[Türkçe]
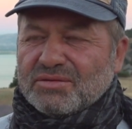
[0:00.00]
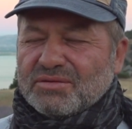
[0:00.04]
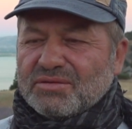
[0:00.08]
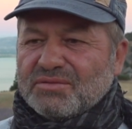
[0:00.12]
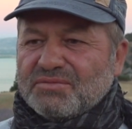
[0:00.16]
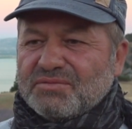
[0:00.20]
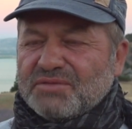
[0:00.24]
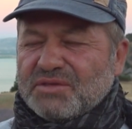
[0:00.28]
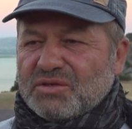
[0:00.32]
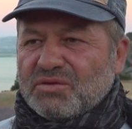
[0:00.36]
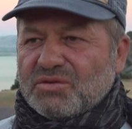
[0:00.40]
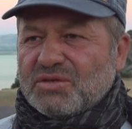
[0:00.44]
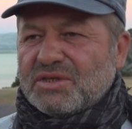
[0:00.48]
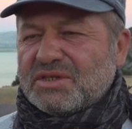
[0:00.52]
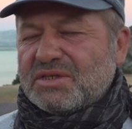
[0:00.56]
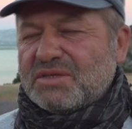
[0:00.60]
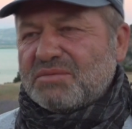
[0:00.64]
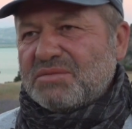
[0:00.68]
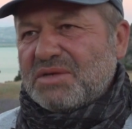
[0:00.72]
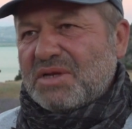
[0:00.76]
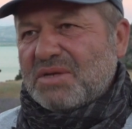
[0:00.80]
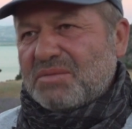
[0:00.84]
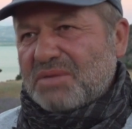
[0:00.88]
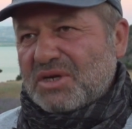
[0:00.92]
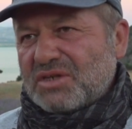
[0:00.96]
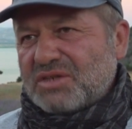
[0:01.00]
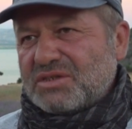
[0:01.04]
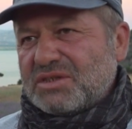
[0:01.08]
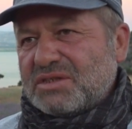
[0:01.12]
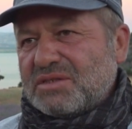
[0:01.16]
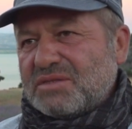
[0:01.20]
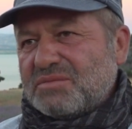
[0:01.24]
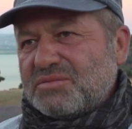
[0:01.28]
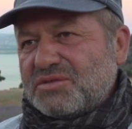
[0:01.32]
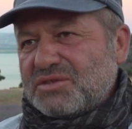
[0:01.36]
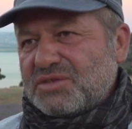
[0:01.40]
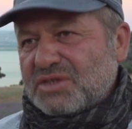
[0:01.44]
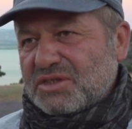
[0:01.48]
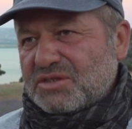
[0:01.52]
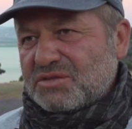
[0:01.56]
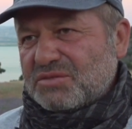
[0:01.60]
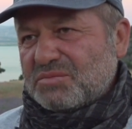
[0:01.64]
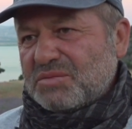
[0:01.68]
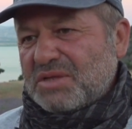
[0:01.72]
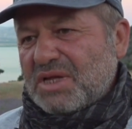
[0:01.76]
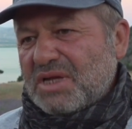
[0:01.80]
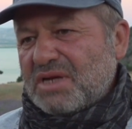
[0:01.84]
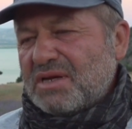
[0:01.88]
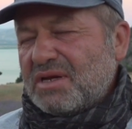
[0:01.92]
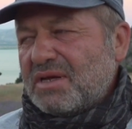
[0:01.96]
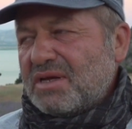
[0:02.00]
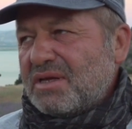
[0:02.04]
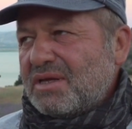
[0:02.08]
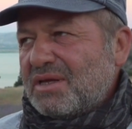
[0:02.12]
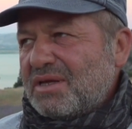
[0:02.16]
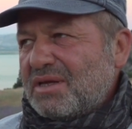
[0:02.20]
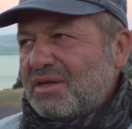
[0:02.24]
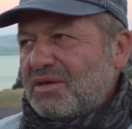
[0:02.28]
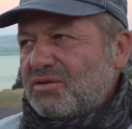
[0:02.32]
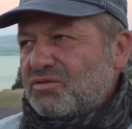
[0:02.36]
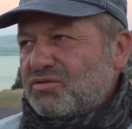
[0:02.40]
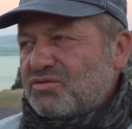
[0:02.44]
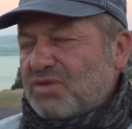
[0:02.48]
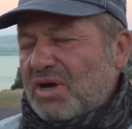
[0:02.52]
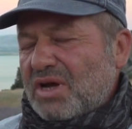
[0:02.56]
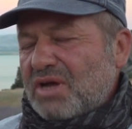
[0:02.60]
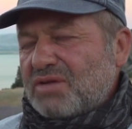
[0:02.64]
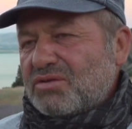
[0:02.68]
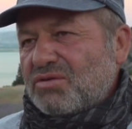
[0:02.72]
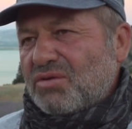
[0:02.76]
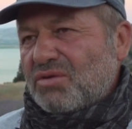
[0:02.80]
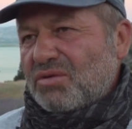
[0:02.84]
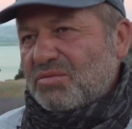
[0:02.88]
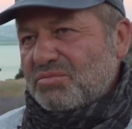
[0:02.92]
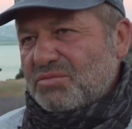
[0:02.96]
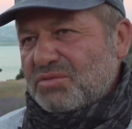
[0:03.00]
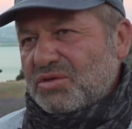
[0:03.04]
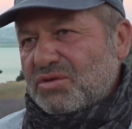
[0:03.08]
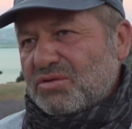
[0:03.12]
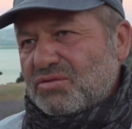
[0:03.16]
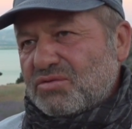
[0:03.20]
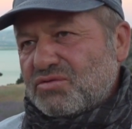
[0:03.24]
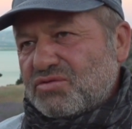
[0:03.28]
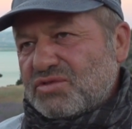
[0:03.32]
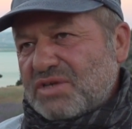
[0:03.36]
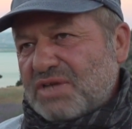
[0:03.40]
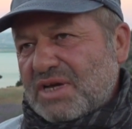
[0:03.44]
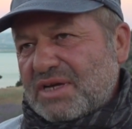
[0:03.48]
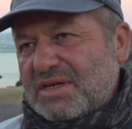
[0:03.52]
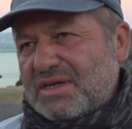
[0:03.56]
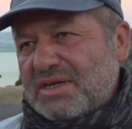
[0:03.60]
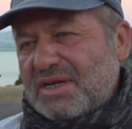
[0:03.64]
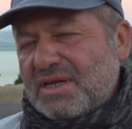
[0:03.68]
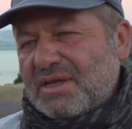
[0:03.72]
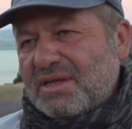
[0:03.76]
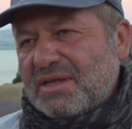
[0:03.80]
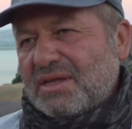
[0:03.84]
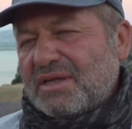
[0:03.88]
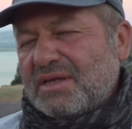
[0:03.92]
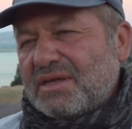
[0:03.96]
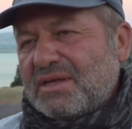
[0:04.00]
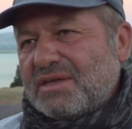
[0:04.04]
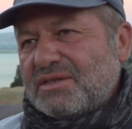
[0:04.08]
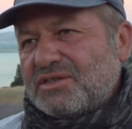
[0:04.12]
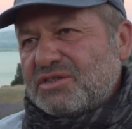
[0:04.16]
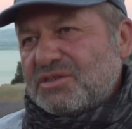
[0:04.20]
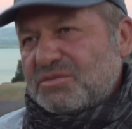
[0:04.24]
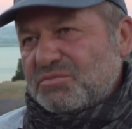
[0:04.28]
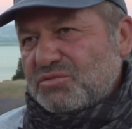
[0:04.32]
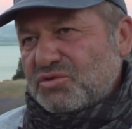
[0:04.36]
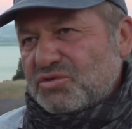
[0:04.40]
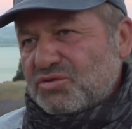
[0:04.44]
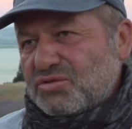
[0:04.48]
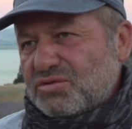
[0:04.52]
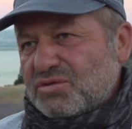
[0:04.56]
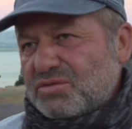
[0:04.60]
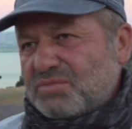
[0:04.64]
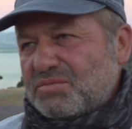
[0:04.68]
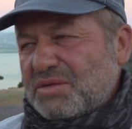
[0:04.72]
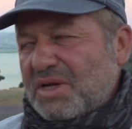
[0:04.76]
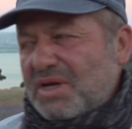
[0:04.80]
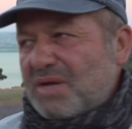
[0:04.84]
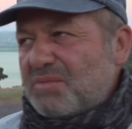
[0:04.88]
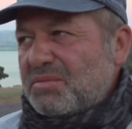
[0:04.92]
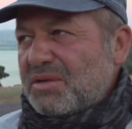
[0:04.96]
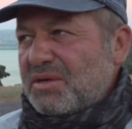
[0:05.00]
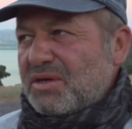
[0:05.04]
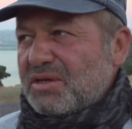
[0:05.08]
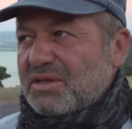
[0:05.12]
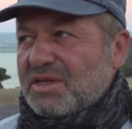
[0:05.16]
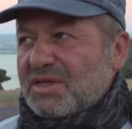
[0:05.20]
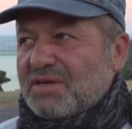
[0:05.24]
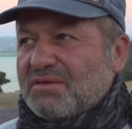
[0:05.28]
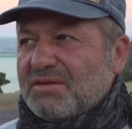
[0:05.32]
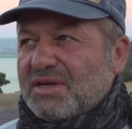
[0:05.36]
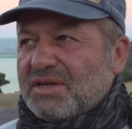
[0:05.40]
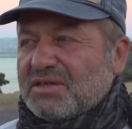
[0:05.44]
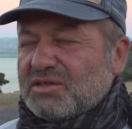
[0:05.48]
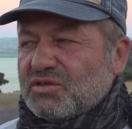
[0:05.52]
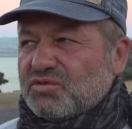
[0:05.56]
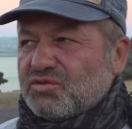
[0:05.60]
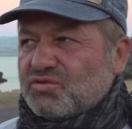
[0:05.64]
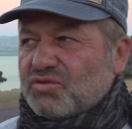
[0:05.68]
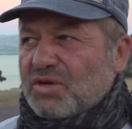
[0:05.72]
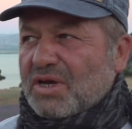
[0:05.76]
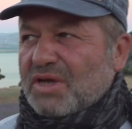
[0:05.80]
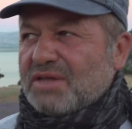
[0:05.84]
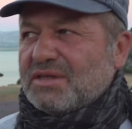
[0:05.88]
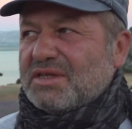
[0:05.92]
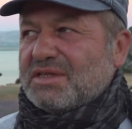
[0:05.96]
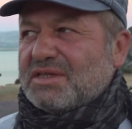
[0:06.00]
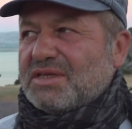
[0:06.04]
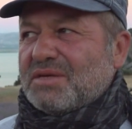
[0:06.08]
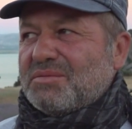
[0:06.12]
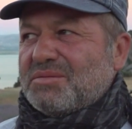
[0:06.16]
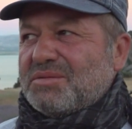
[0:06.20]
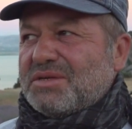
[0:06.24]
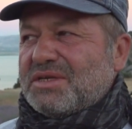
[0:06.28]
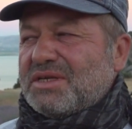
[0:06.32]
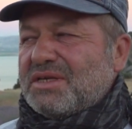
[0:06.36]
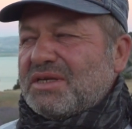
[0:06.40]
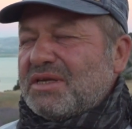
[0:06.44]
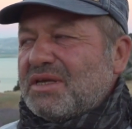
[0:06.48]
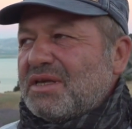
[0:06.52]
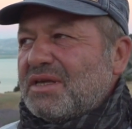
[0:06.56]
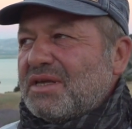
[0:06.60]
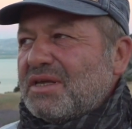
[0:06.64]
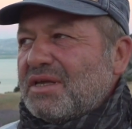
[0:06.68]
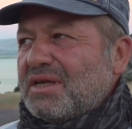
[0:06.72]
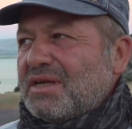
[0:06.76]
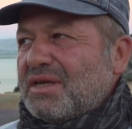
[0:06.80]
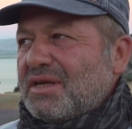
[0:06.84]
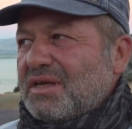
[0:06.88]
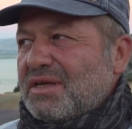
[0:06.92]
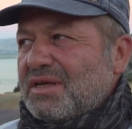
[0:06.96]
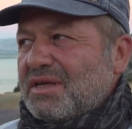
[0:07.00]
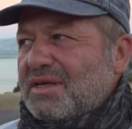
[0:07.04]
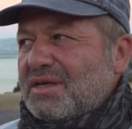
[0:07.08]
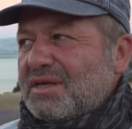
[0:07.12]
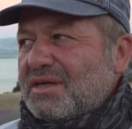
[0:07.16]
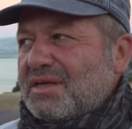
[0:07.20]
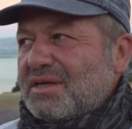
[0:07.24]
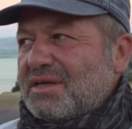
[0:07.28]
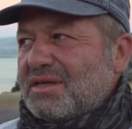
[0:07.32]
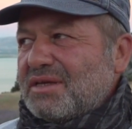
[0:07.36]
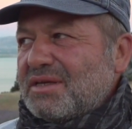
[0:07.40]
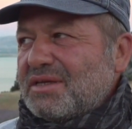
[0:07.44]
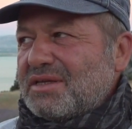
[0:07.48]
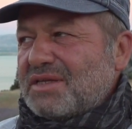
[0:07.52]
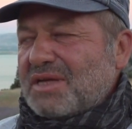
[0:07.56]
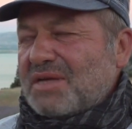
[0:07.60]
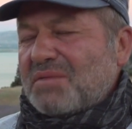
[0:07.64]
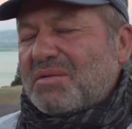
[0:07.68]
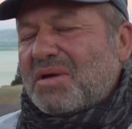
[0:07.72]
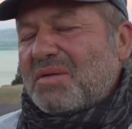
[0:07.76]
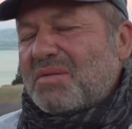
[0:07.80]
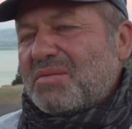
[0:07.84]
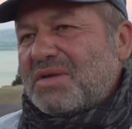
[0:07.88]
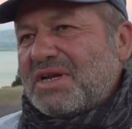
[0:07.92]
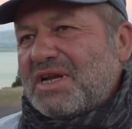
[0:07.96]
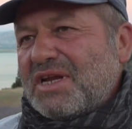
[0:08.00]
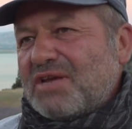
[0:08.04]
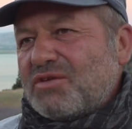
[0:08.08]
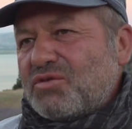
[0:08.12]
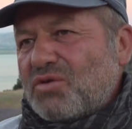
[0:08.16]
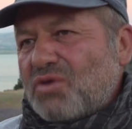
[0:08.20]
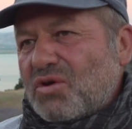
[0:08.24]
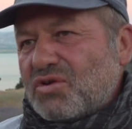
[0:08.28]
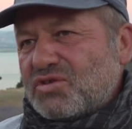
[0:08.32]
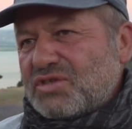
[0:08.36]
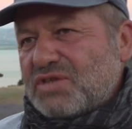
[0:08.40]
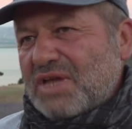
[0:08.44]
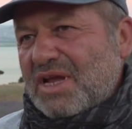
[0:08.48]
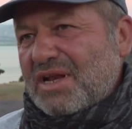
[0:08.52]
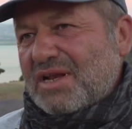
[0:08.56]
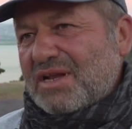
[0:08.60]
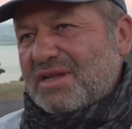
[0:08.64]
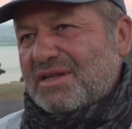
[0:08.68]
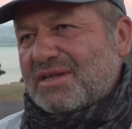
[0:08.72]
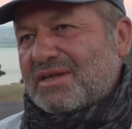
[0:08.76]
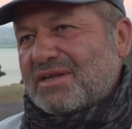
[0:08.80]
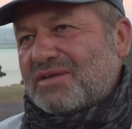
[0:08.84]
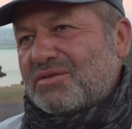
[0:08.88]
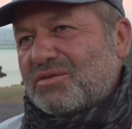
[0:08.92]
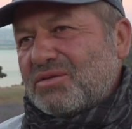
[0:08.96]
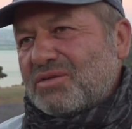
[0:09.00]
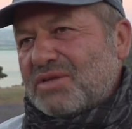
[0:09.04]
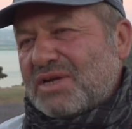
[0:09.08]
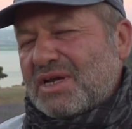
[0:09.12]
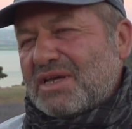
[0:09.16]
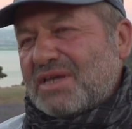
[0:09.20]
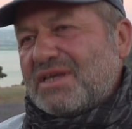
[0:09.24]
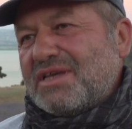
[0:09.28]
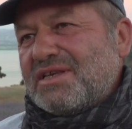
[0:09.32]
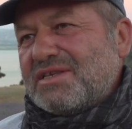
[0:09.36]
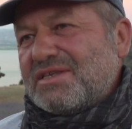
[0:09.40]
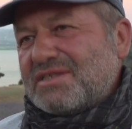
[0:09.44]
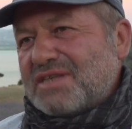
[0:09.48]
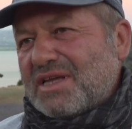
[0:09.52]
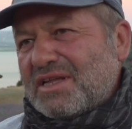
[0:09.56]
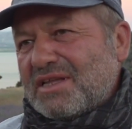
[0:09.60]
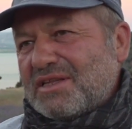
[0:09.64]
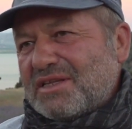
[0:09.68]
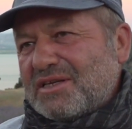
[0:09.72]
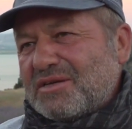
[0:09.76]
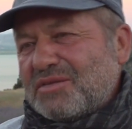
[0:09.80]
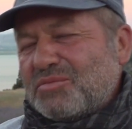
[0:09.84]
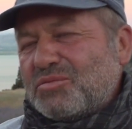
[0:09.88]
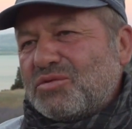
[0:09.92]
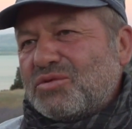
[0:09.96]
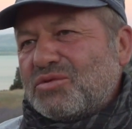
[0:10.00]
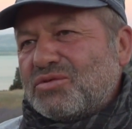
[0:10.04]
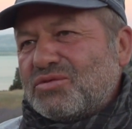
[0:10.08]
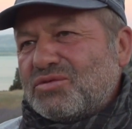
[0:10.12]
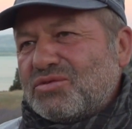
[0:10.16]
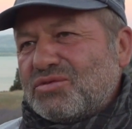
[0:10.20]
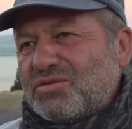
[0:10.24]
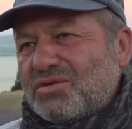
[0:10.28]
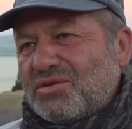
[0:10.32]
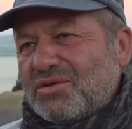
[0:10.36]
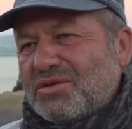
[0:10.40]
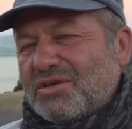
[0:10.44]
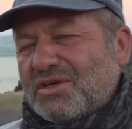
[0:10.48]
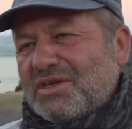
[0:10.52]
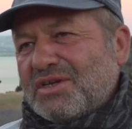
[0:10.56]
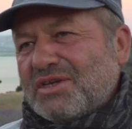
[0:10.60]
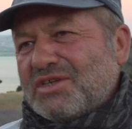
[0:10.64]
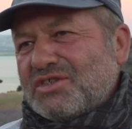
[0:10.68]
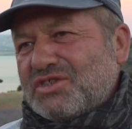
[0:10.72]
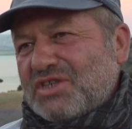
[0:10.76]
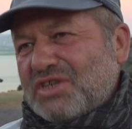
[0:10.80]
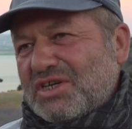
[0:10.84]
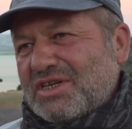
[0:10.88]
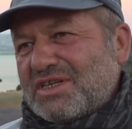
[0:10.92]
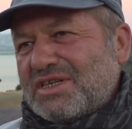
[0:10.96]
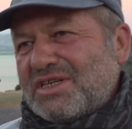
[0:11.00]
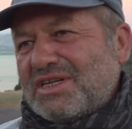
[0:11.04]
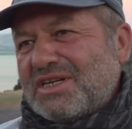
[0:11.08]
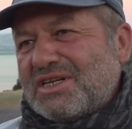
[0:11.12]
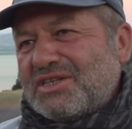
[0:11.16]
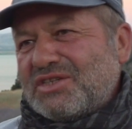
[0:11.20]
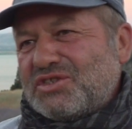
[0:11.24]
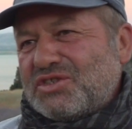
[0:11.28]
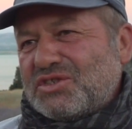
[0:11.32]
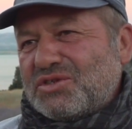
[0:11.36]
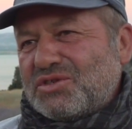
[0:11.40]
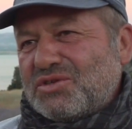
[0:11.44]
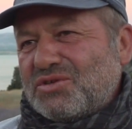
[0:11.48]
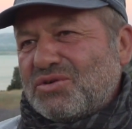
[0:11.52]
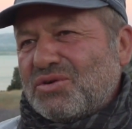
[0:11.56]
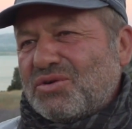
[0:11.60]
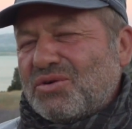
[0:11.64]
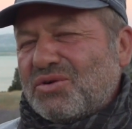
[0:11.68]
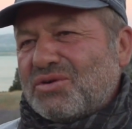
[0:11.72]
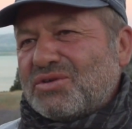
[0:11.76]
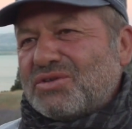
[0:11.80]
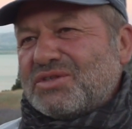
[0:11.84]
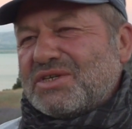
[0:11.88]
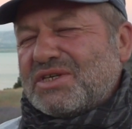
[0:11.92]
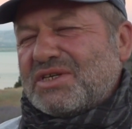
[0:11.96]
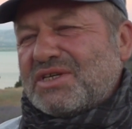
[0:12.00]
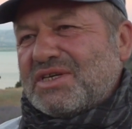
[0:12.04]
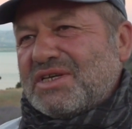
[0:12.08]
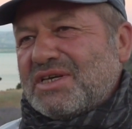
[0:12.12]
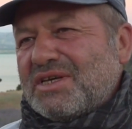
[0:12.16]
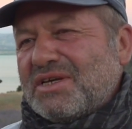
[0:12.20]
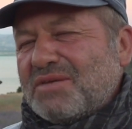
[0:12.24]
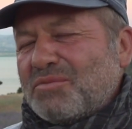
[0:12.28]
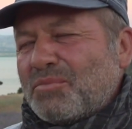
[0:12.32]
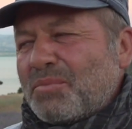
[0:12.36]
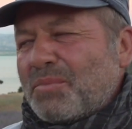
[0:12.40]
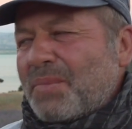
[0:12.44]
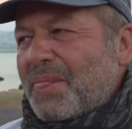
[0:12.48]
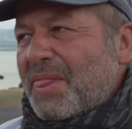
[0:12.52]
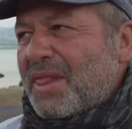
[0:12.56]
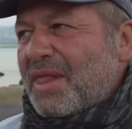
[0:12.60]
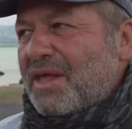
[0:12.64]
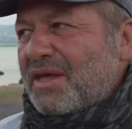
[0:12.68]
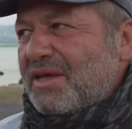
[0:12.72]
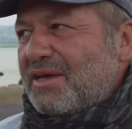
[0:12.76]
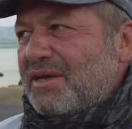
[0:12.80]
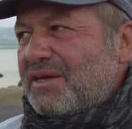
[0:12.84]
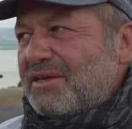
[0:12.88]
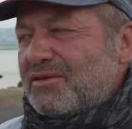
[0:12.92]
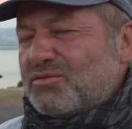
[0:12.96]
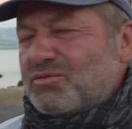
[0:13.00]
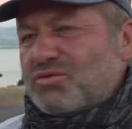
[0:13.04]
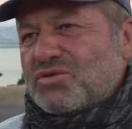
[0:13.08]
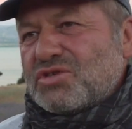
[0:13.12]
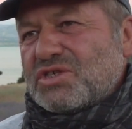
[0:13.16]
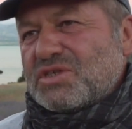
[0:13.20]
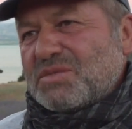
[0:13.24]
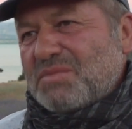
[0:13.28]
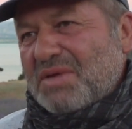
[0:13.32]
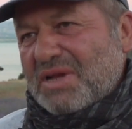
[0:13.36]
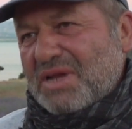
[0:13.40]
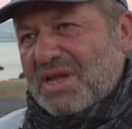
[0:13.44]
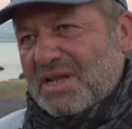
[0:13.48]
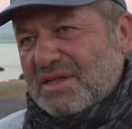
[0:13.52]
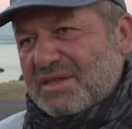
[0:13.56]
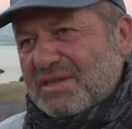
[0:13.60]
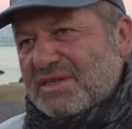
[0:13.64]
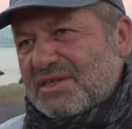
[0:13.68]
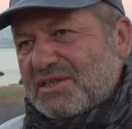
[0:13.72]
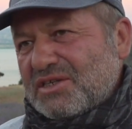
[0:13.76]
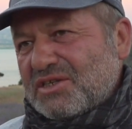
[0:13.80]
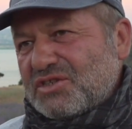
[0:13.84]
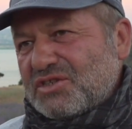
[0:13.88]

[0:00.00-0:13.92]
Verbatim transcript: fide üretimiyle başladığımız çalışmalar şu anda 10 milyon üzerine çıkmış durumda ama Levante şu anda tabii ki e, tamamıyla görsel e, olarak insanları bulunduğu şehirlere çekiliyor. Oradaki e, turizm alanlarına